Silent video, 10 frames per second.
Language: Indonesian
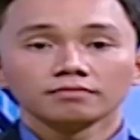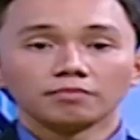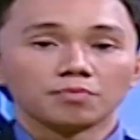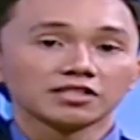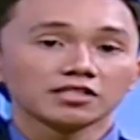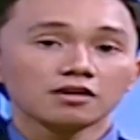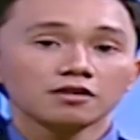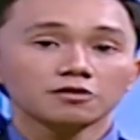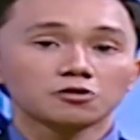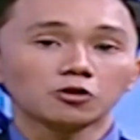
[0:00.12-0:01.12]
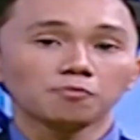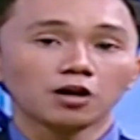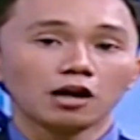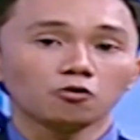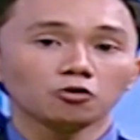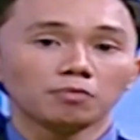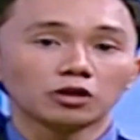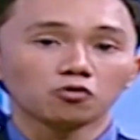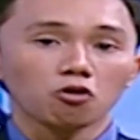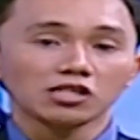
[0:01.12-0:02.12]
Pemirsa, truk pengangkut
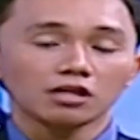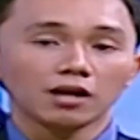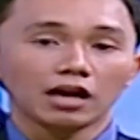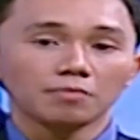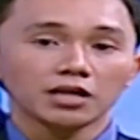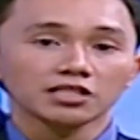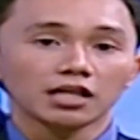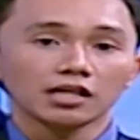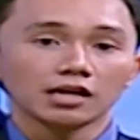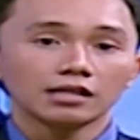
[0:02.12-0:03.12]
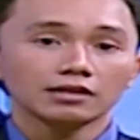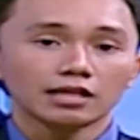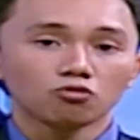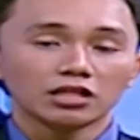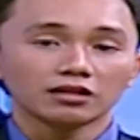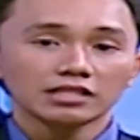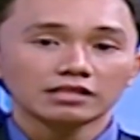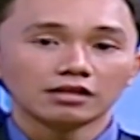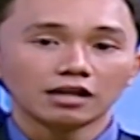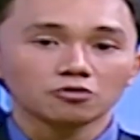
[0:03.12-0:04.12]
batu koral mengalami kecelakaan lalu
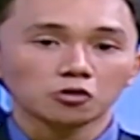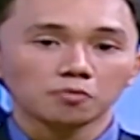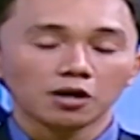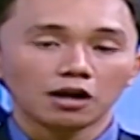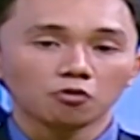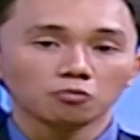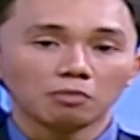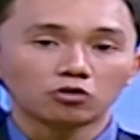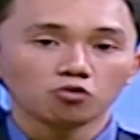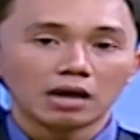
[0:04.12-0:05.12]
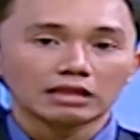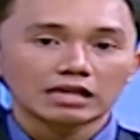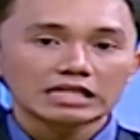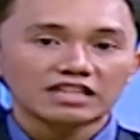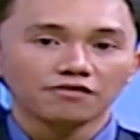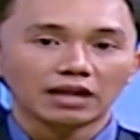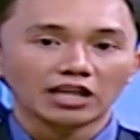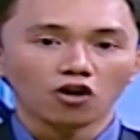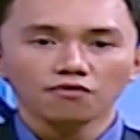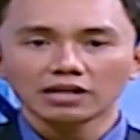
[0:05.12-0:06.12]
lintas dengan truk pengangkut batu bata di
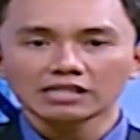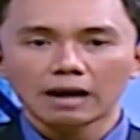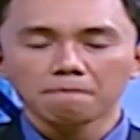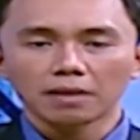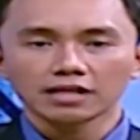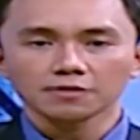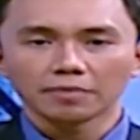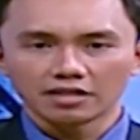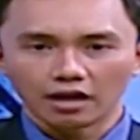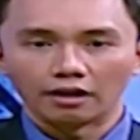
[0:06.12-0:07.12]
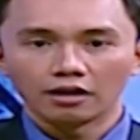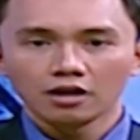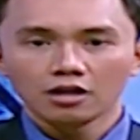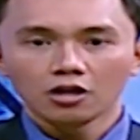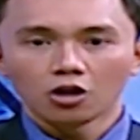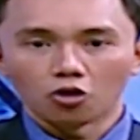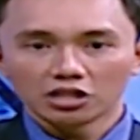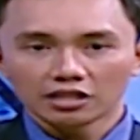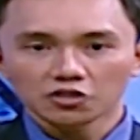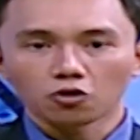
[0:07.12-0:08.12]
flyover Amplas Medan.
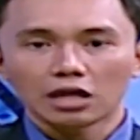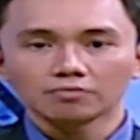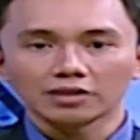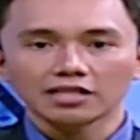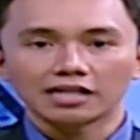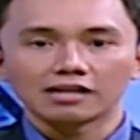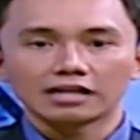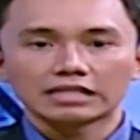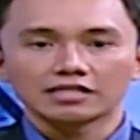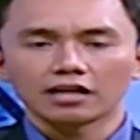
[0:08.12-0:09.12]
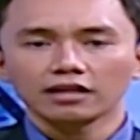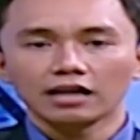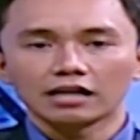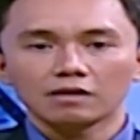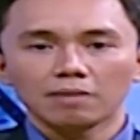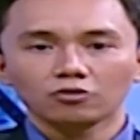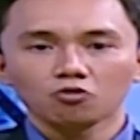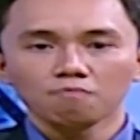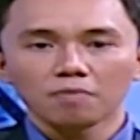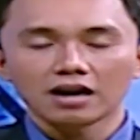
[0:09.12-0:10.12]
Oli dan soler berserakan di jalan akibat
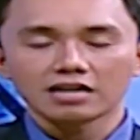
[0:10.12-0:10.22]
tumpah